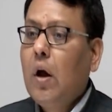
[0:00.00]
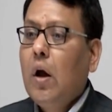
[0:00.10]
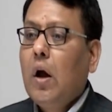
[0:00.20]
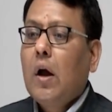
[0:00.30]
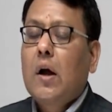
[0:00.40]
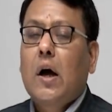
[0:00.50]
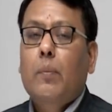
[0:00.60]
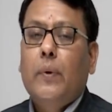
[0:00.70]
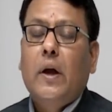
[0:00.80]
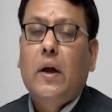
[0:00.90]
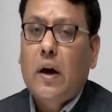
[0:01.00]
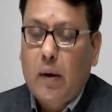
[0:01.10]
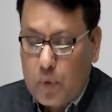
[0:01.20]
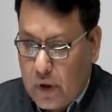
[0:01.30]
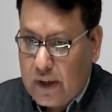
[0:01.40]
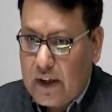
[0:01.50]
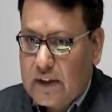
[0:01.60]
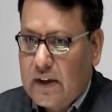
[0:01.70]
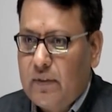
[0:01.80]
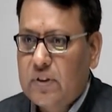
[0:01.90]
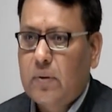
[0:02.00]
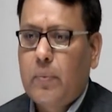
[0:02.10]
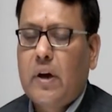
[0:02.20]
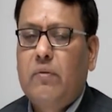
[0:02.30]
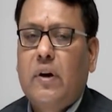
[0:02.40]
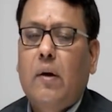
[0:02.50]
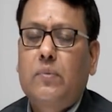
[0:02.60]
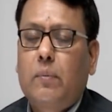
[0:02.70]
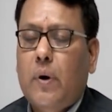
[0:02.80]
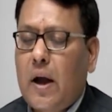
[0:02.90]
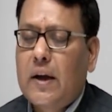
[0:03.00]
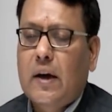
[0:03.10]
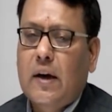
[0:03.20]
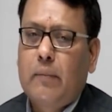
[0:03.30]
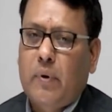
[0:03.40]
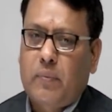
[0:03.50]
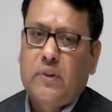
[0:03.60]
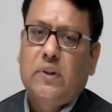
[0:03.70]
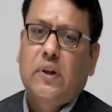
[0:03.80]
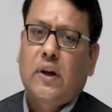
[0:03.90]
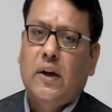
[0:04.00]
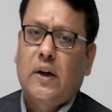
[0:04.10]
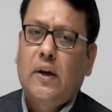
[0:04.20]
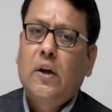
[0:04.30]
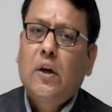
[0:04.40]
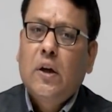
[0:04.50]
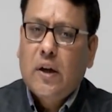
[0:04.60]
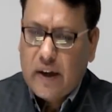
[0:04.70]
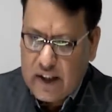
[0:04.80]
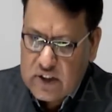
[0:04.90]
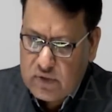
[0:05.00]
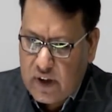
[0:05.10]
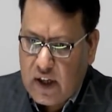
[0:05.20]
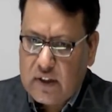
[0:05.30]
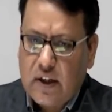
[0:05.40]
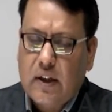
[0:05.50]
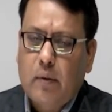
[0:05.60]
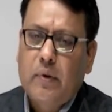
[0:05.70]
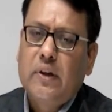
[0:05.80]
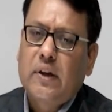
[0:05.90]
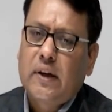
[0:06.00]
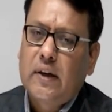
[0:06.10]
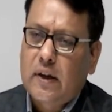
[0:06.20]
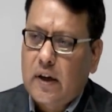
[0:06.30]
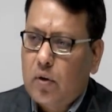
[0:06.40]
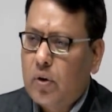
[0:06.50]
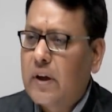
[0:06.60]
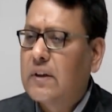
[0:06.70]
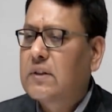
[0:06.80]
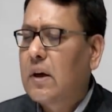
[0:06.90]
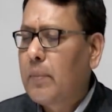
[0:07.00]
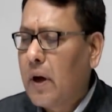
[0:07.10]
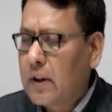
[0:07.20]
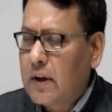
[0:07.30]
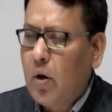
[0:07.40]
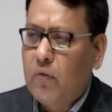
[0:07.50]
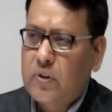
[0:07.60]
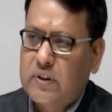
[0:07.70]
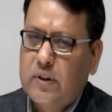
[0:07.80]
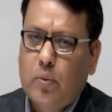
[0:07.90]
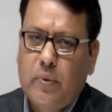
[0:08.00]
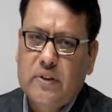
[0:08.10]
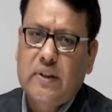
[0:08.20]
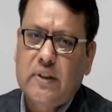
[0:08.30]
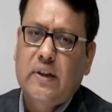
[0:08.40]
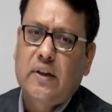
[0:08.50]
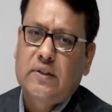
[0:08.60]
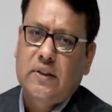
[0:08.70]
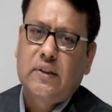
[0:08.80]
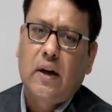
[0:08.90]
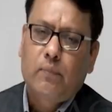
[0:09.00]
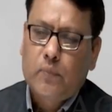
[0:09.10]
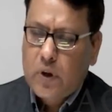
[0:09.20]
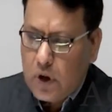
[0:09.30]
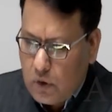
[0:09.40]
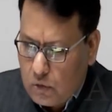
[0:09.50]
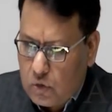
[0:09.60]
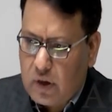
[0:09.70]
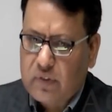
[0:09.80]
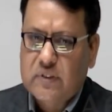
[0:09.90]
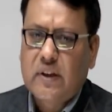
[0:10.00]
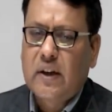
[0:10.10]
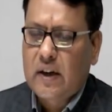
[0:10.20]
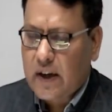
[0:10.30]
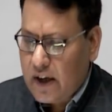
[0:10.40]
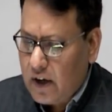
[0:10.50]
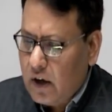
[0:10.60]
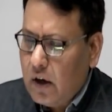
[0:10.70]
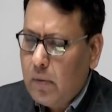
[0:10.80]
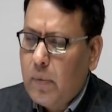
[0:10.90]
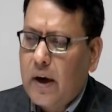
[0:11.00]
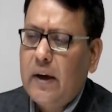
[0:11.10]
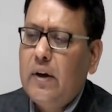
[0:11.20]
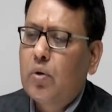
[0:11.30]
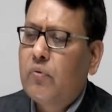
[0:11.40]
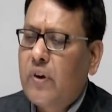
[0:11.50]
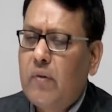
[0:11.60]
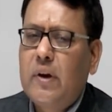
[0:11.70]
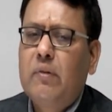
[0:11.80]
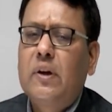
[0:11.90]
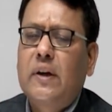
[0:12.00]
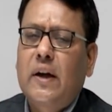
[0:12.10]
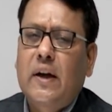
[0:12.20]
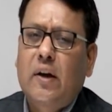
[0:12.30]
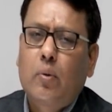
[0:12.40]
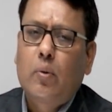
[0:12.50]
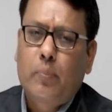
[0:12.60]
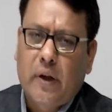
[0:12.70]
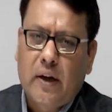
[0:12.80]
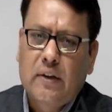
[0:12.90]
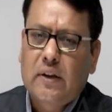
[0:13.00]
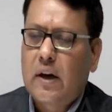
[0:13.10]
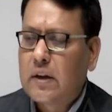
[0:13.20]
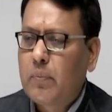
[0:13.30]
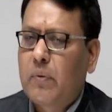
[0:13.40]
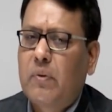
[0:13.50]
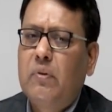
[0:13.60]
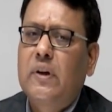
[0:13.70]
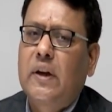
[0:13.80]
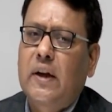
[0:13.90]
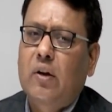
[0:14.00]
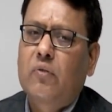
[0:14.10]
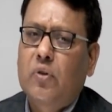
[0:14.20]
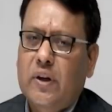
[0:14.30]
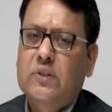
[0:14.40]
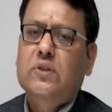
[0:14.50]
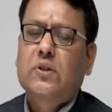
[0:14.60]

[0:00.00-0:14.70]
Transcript: घर पे अगर आप ड्यूरिंग द एग्जामिनेशन पीरियड में आप जब पढ़ाई कर रहे हैं प्रिपरेशन कर रहे हैं गेस्ट वगैरह ज़्यादा आप एंटरटेन ना करें कोई गेस्ट घर पे आते हैं ऑब्वियसली जो बेसिक कर्टसीज आप उनको नमस्ते करके बाकी योर फैमिली विल टेक केयर योर पेरेंट्स एंड अदर पीपल विल टेक केयर ऑफ योर गेस्ट